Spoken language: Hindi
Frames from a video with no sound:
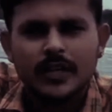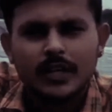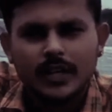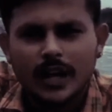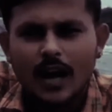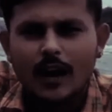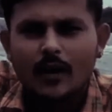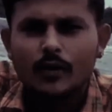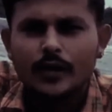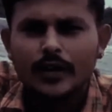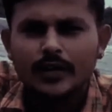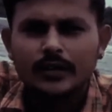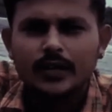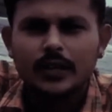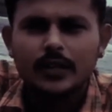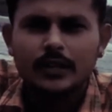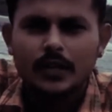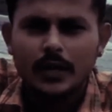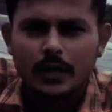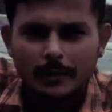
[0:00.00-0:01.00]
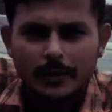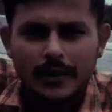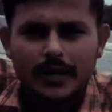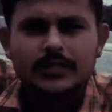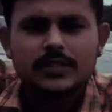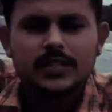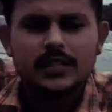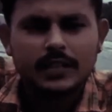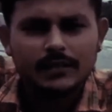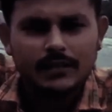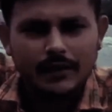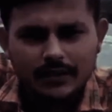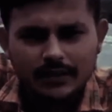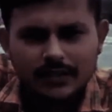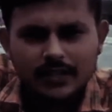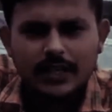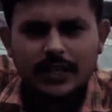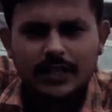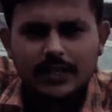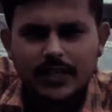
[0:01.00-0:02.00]
गाँव के अंदर पेयजल की
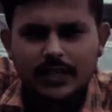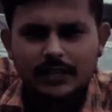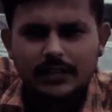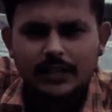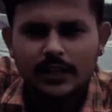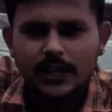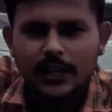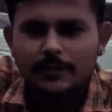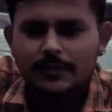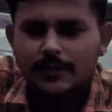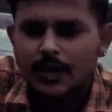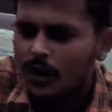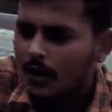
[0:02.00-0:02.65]
व्यवस्था की जाती है